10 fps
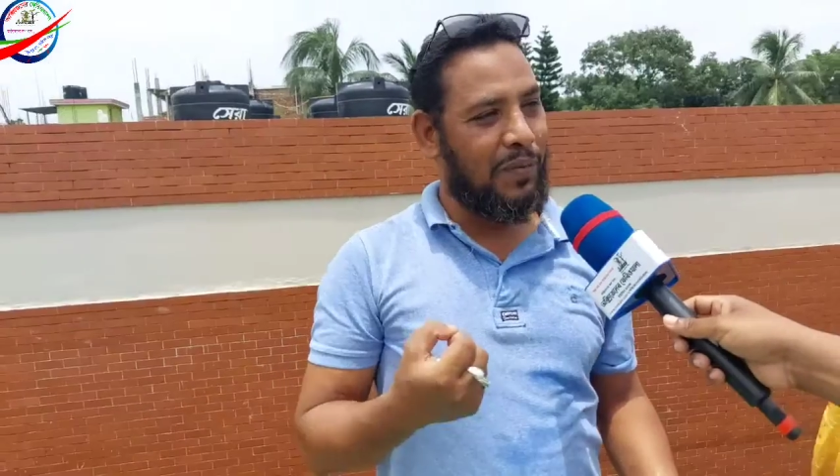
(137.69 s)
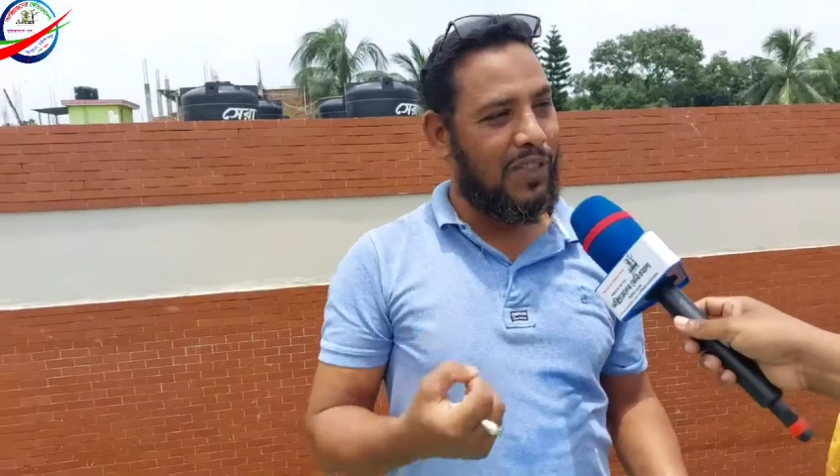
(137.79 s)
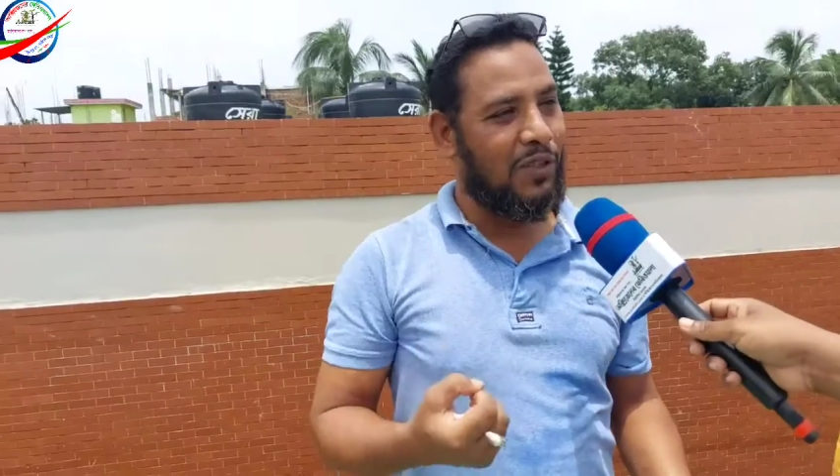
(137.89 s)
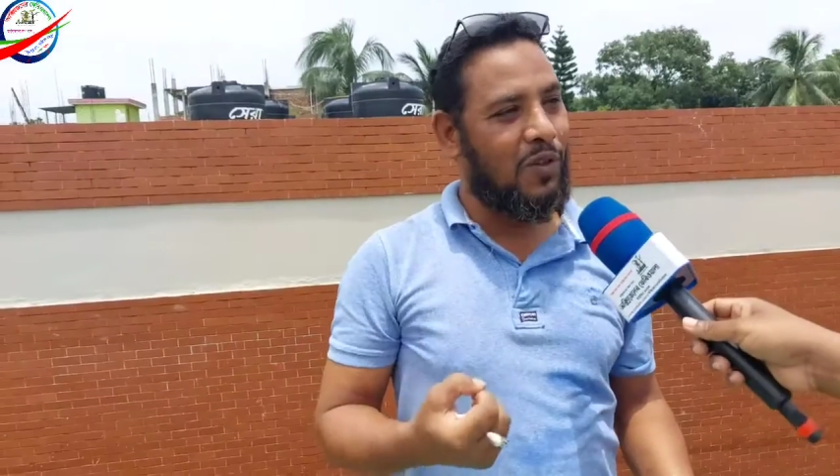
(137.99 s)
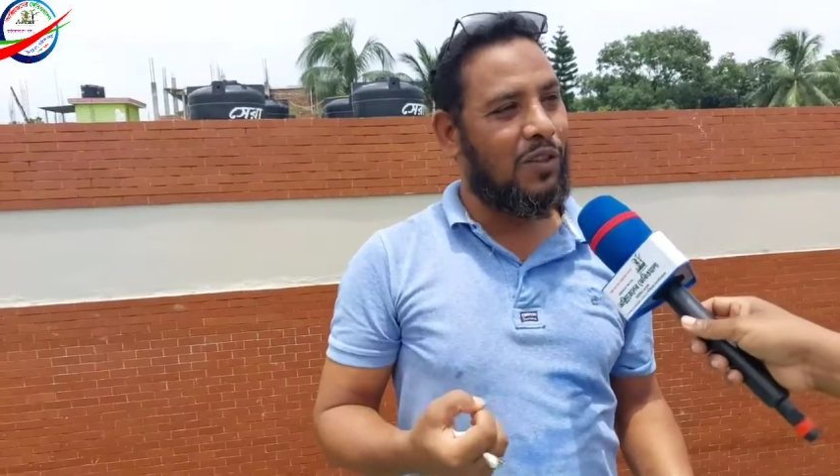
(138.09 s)

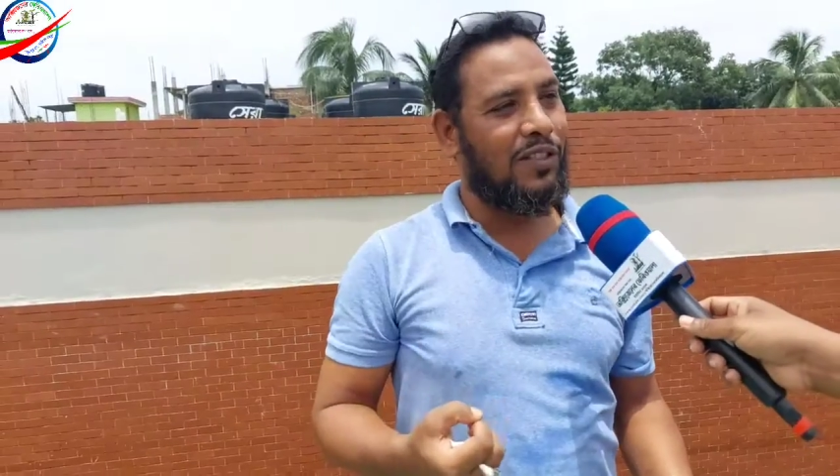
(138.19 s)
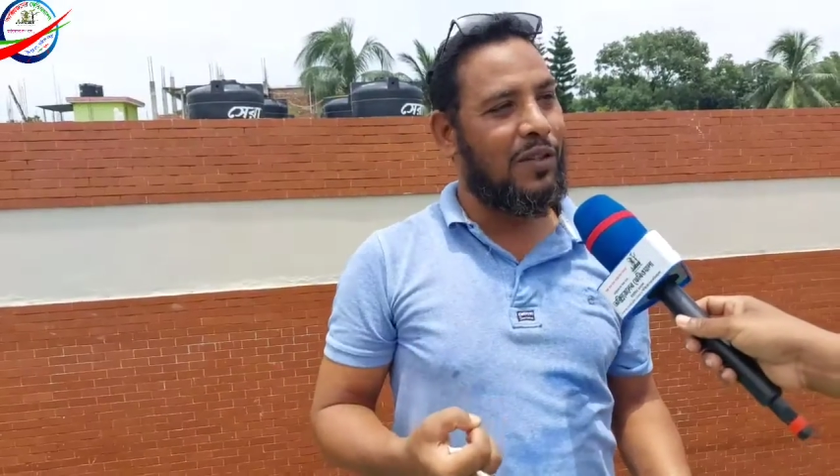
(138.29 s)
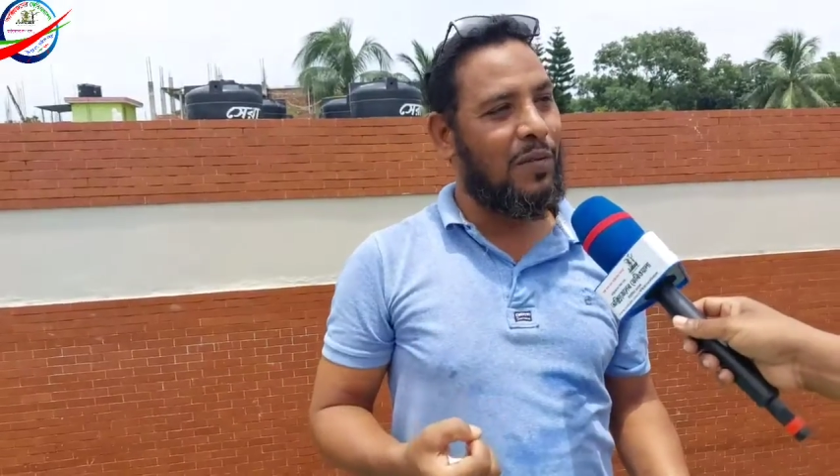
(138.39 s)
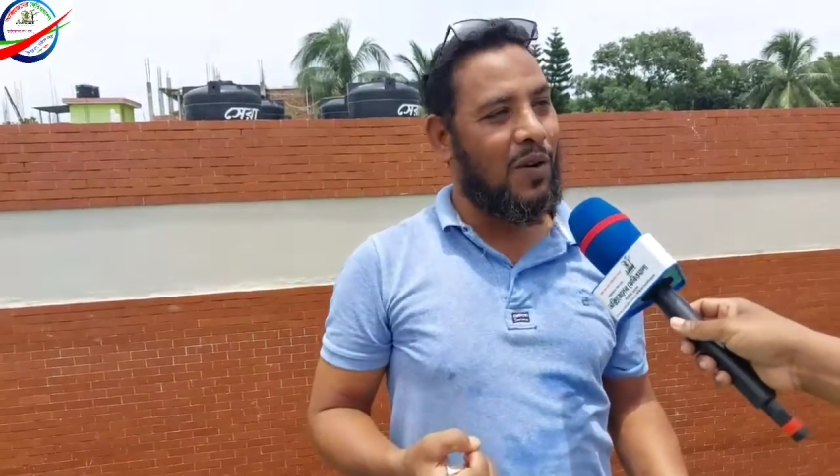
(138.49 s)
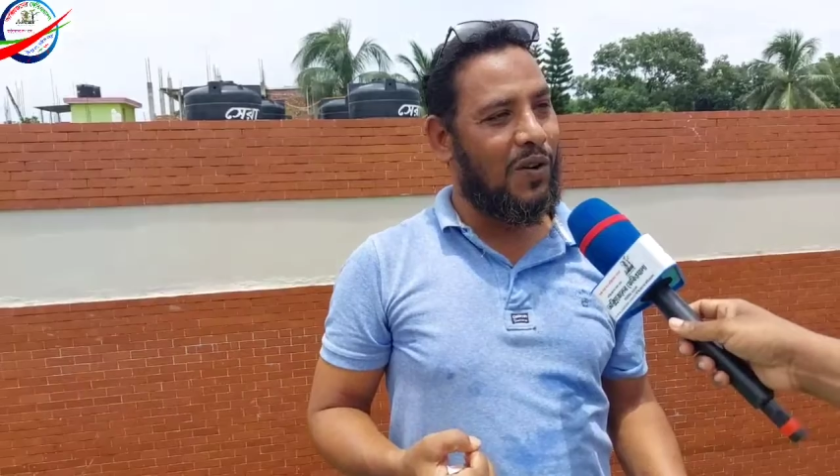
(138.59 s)
বিশুদ্ধ
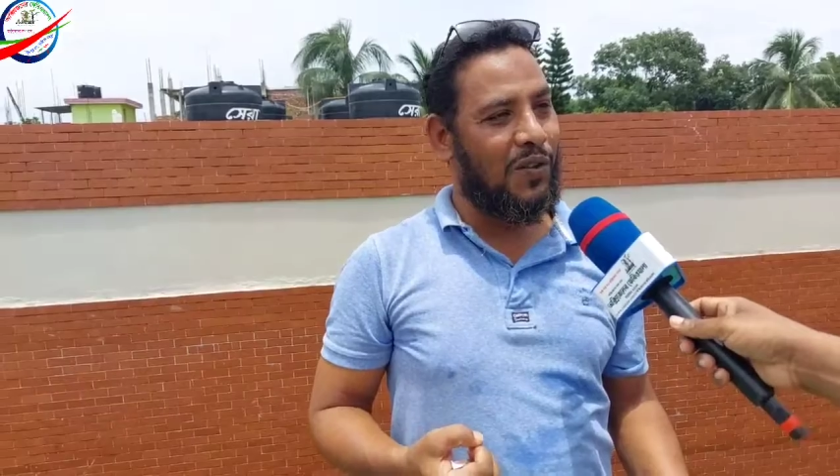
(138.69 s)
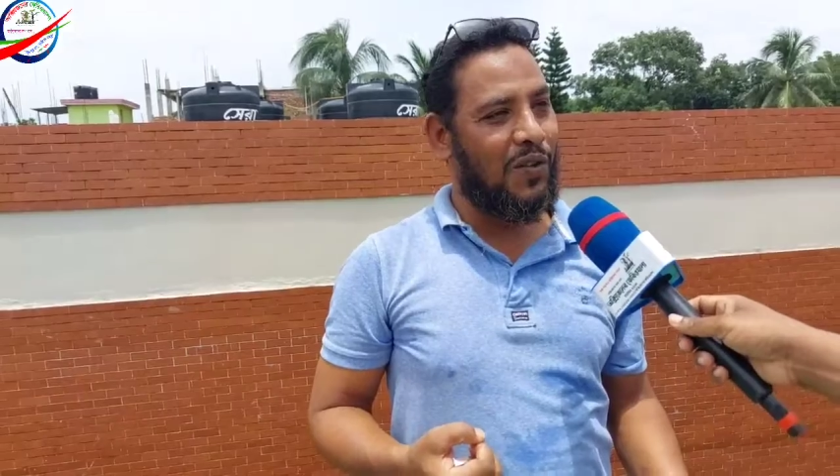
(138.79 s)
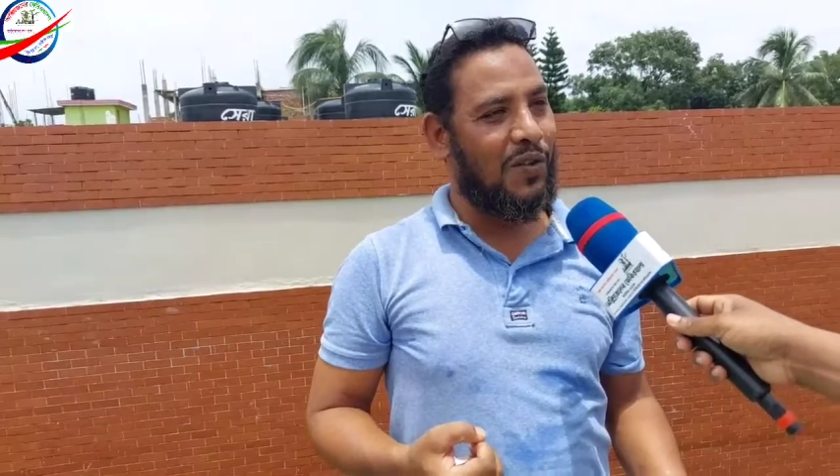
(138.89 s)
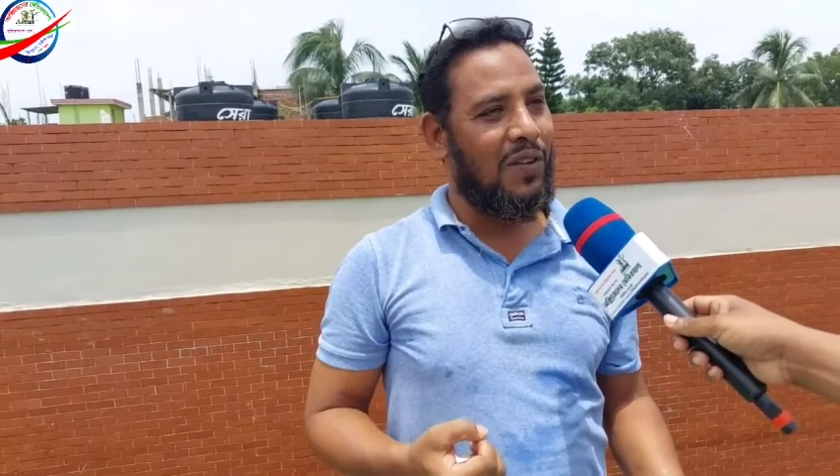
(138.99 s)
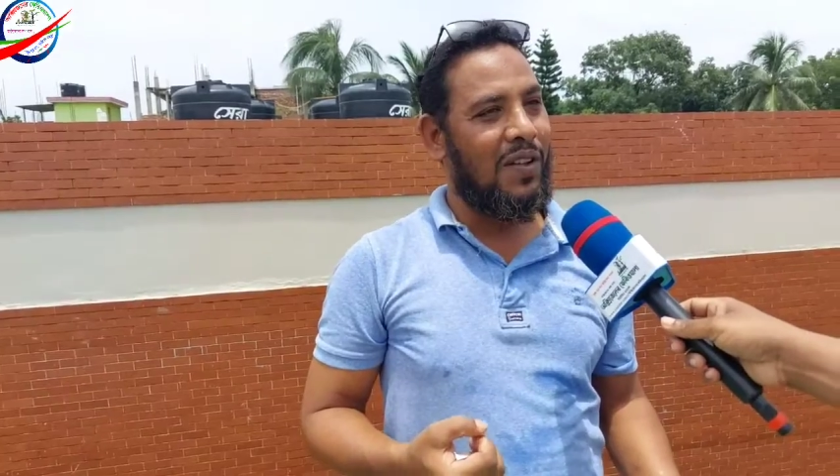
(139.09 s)
অক্সিজেন পাওয়ার জন্য